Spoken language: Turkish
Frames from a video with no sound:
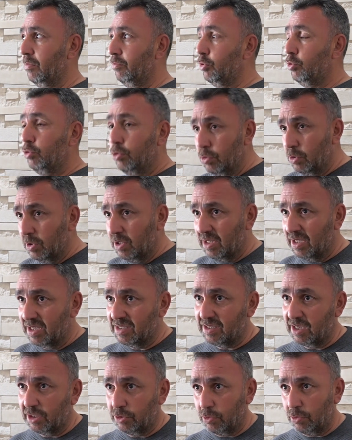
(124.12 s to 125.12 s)
bütün gıda
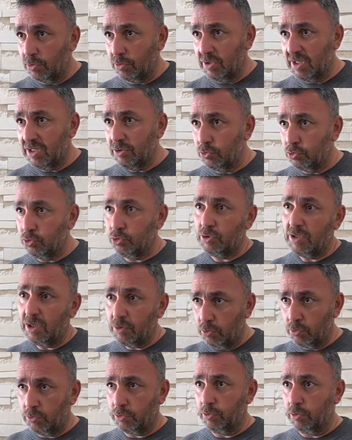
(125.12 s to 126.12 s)
sektöründe düşüşler
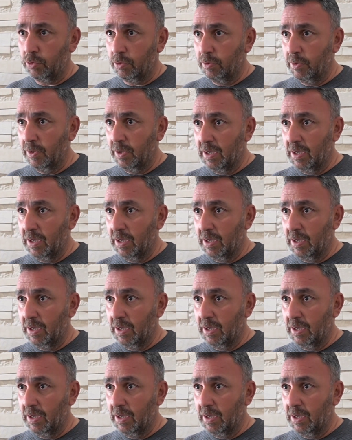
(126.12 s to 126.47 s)
oldu.